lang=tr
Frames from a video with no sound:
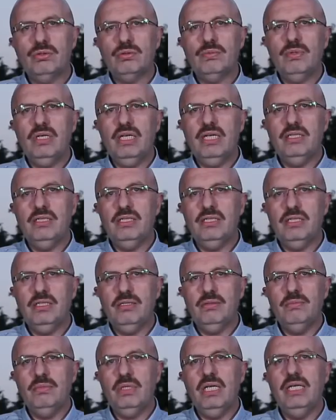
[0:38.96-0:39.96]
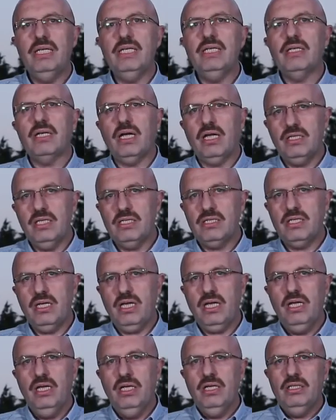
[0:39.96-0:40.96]
Türk milletinin milli
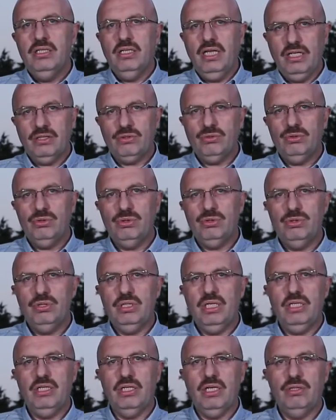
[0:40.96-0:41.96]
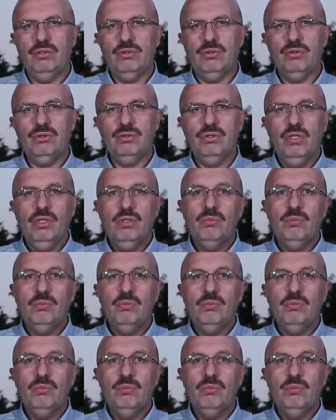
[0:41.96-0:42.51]
iradesine denk düştüğüne inanıyoruz.